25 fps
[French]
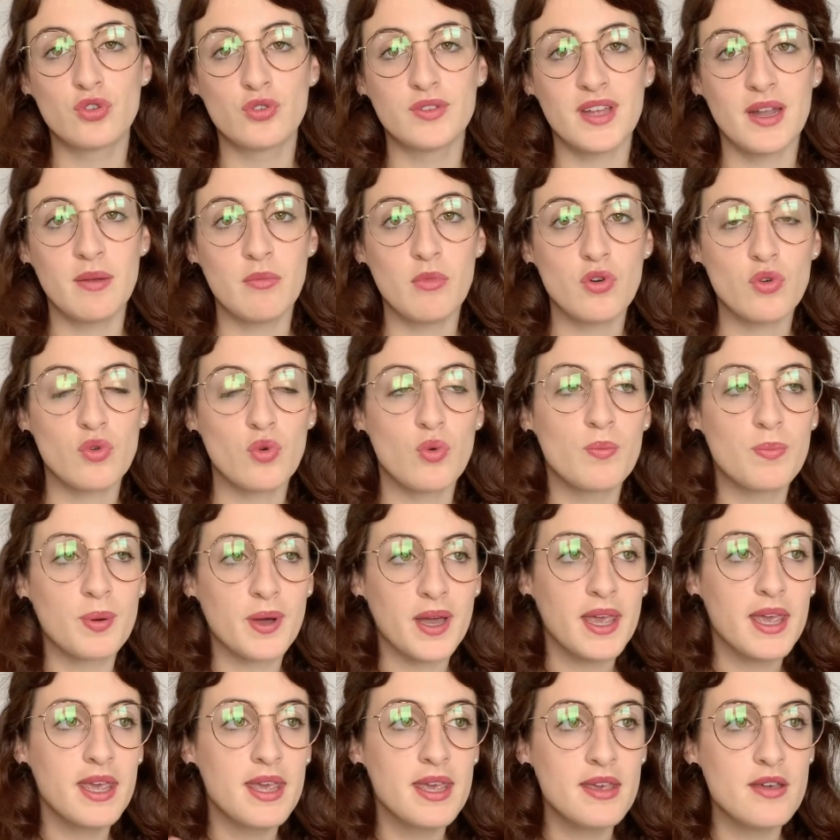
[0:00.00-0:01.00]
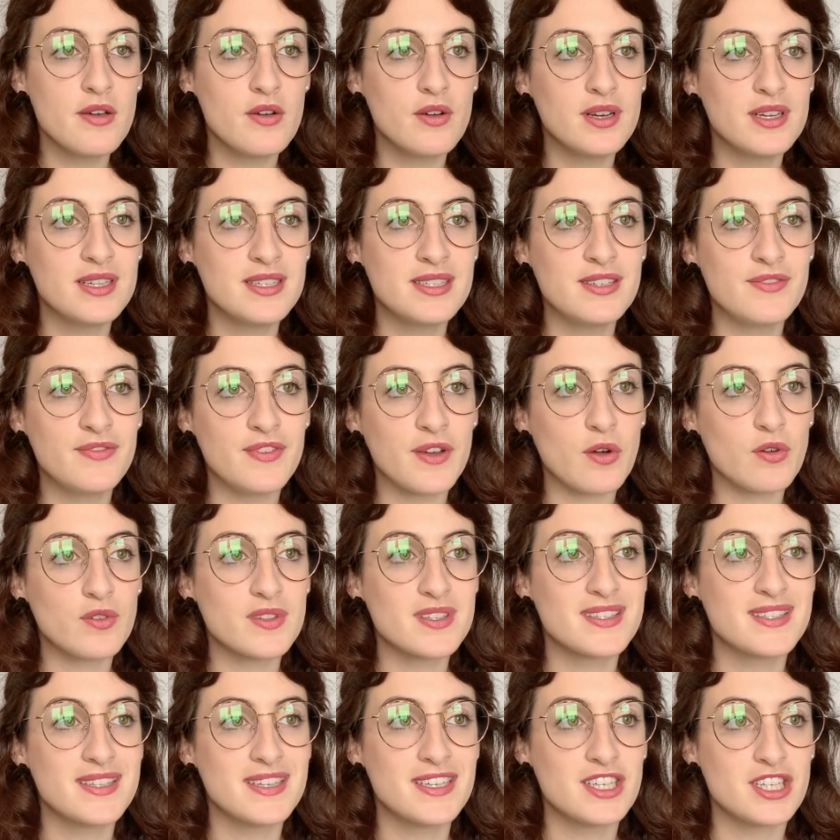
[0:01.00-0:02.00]
totalement compris euh, les
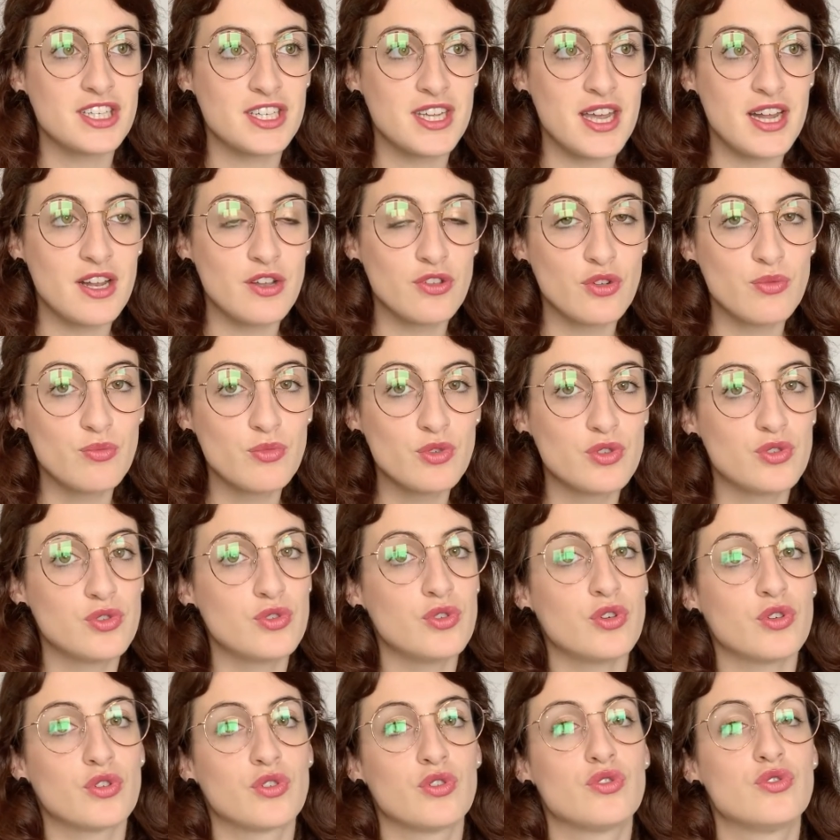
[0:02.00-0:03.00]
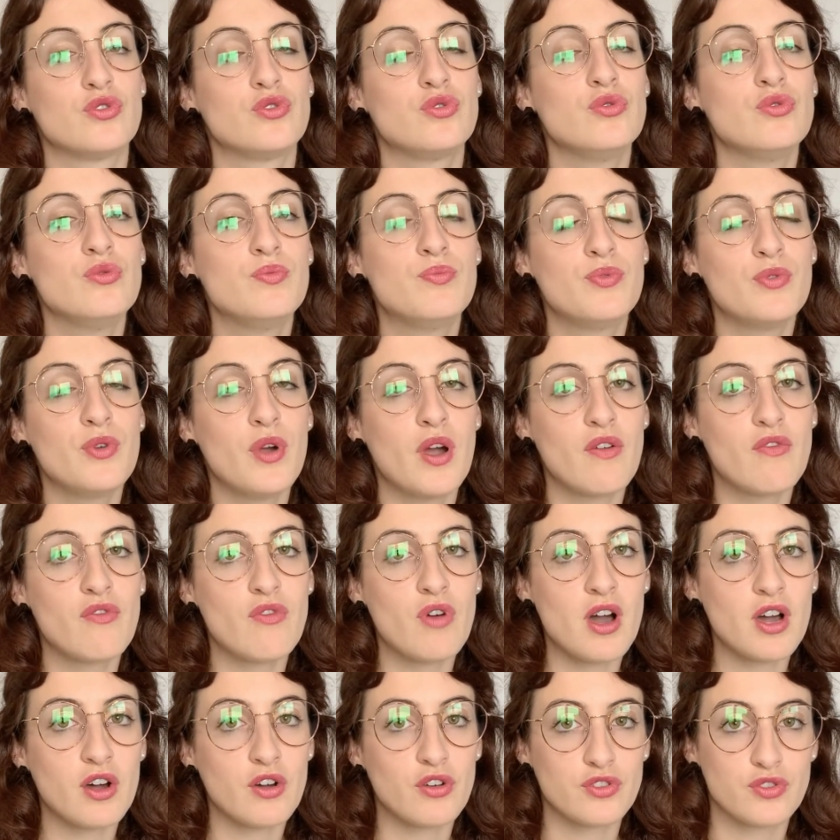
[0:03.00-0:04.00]
différentes échelles de mesure que tu peux
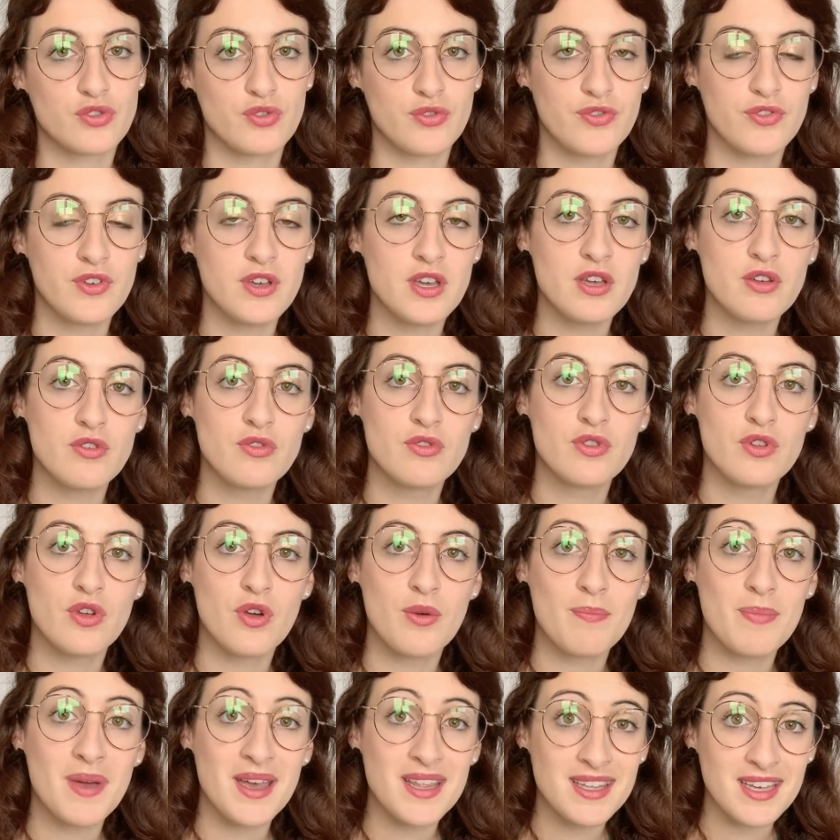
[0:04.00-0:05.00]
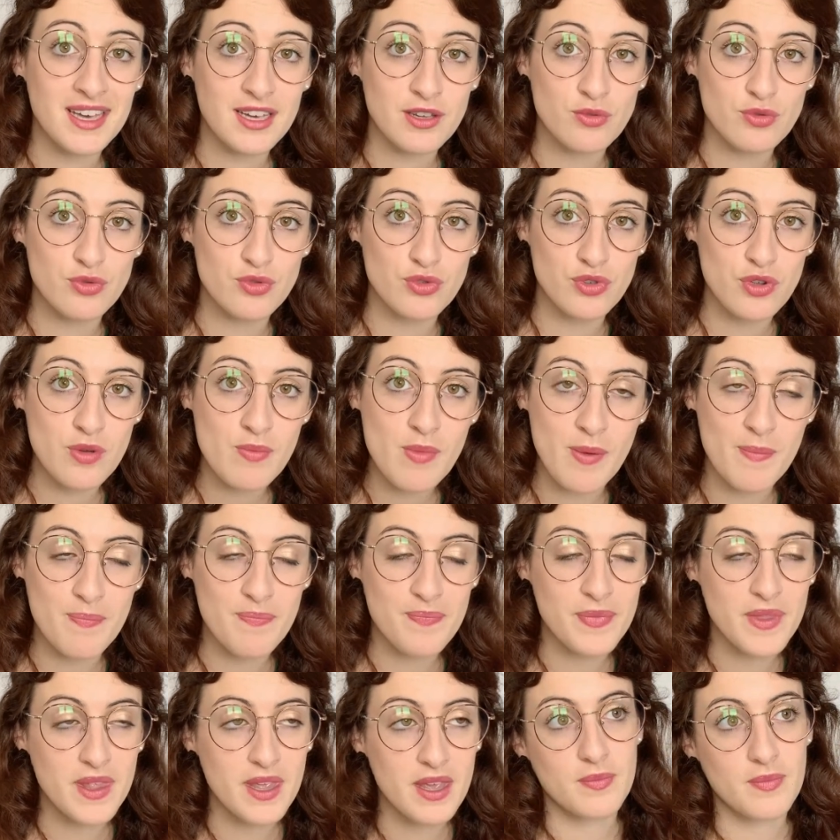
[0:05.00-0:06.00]
avoir quand tu fais une bannière YouTube.
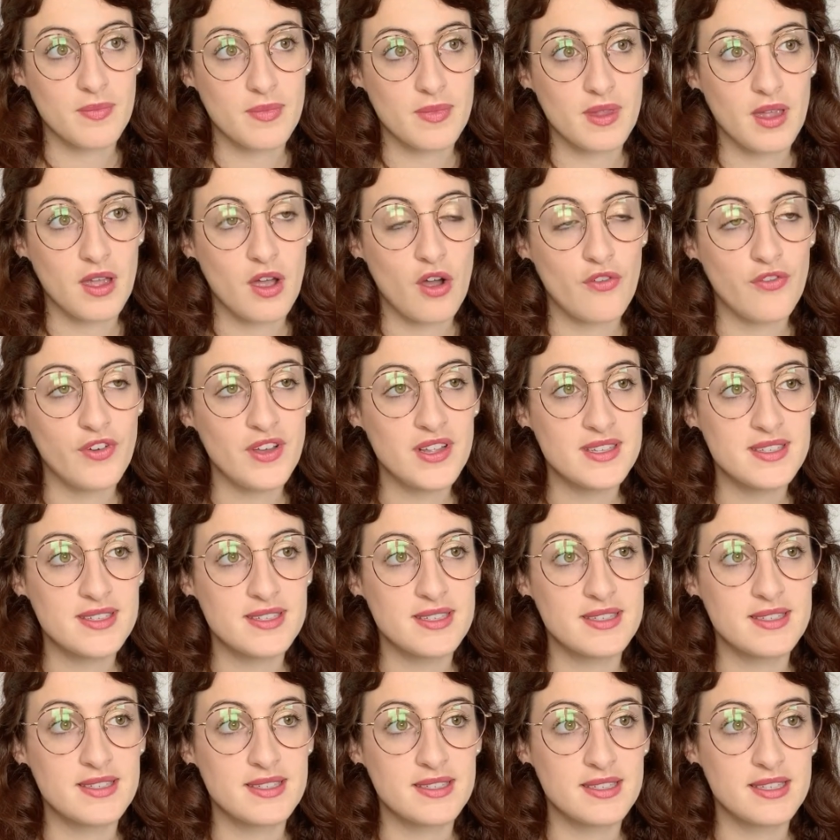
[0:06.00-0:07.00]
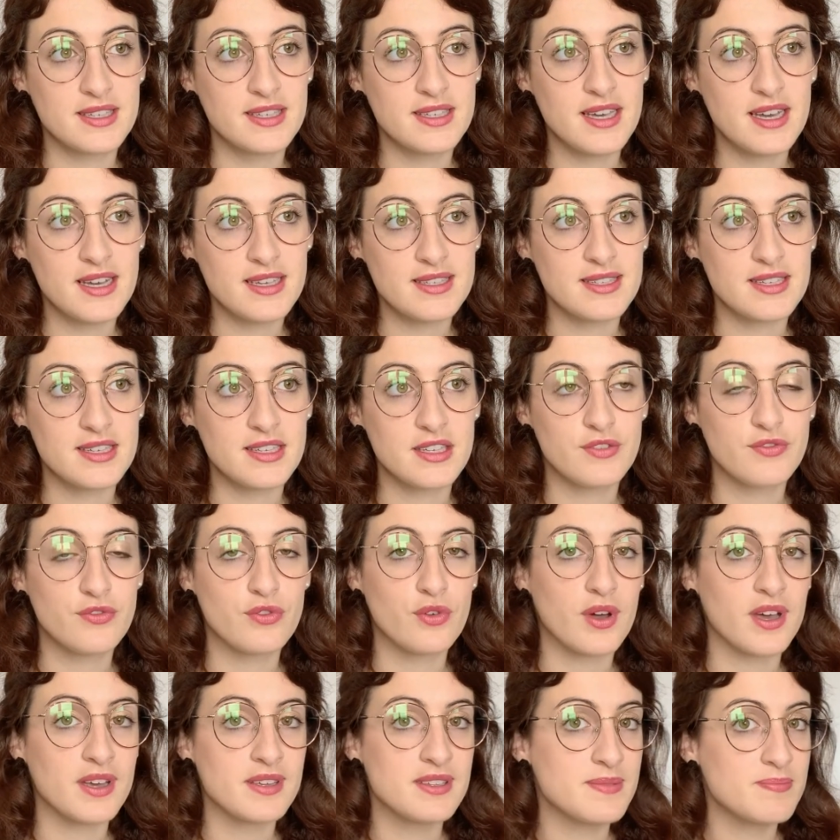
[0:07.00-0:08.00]
En fait, ce qu'il y a, c'est qu'il
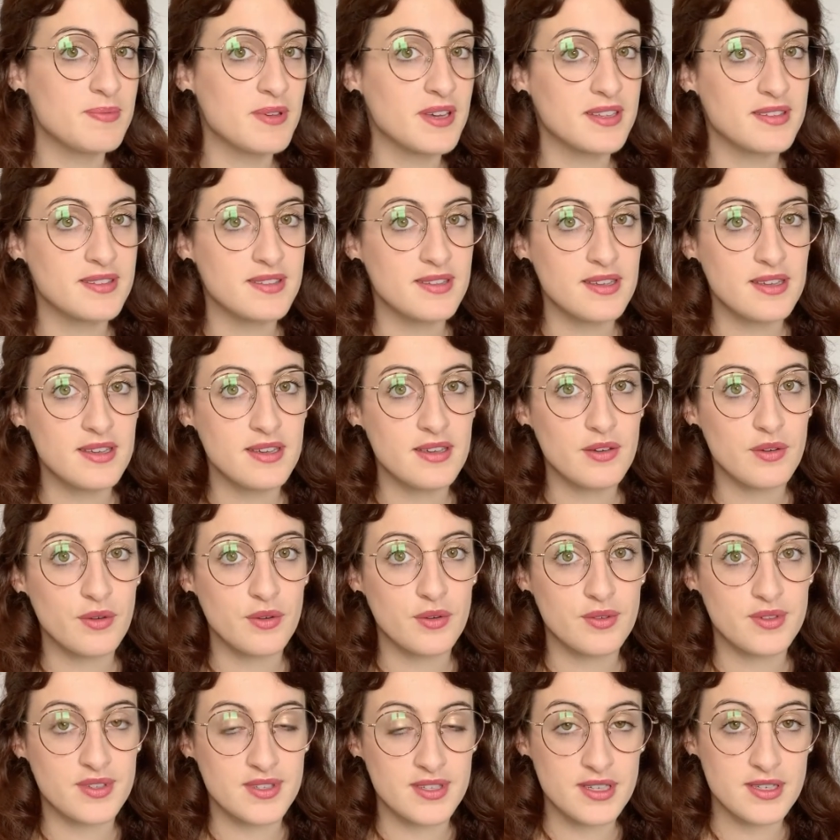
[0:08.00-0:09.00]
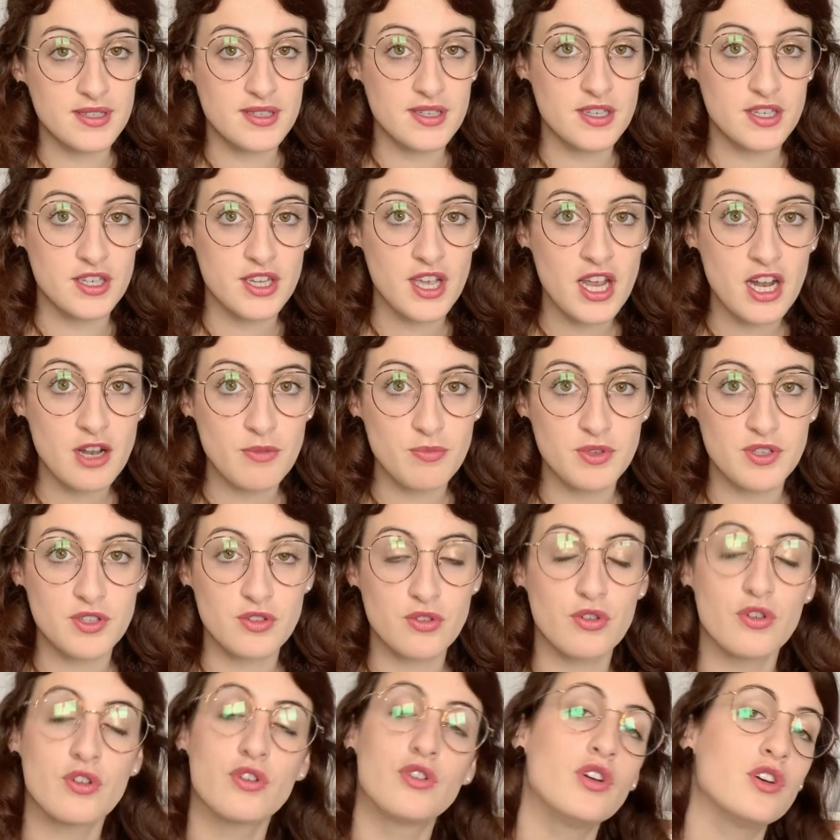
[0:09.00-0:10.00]
faut respecter euh, ces échelles,
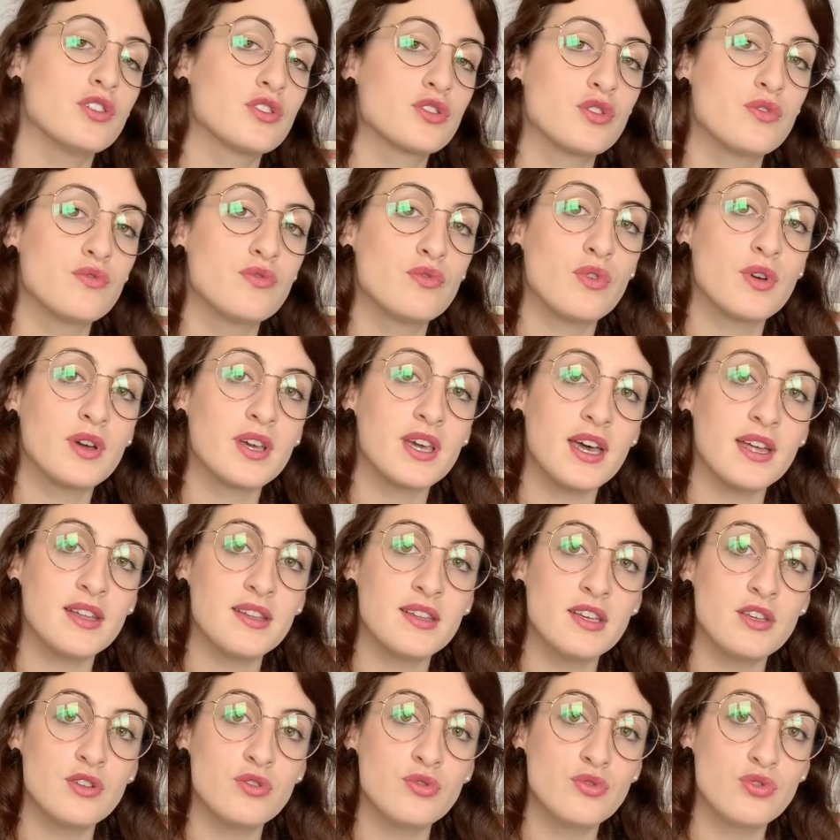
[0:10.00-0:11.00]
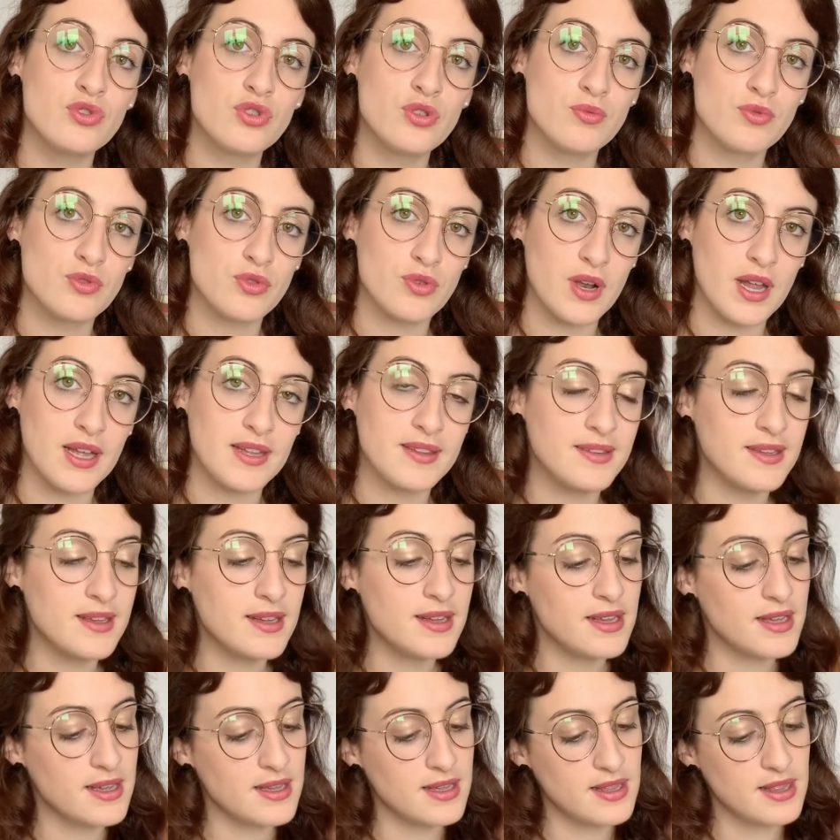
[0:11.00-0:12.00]
puisque lorsque vous regardez YouTube sur la
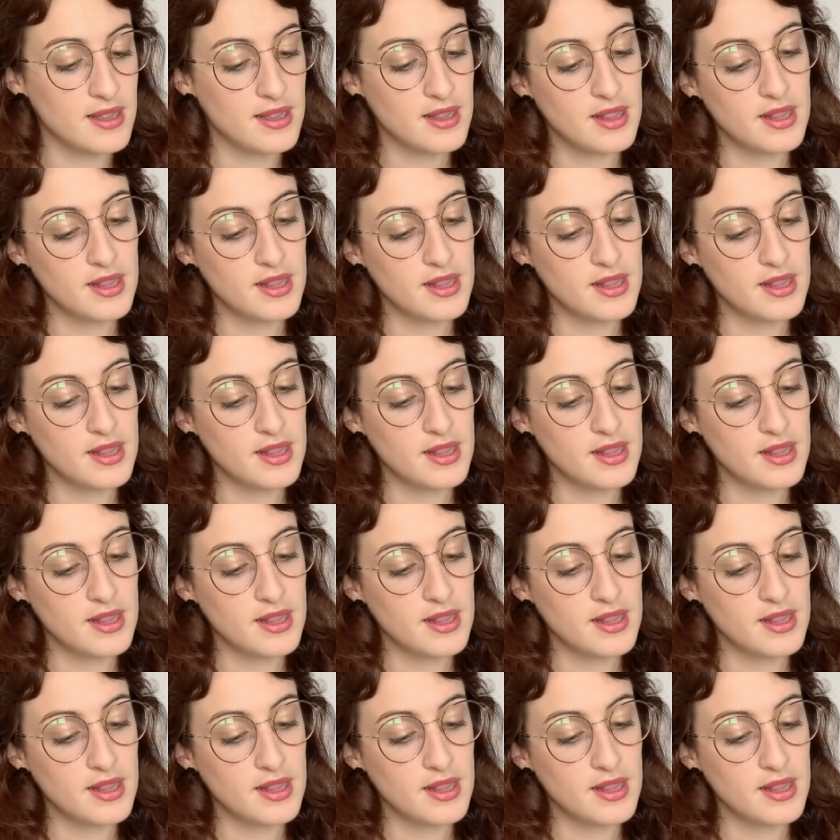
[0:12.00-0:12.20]
télé,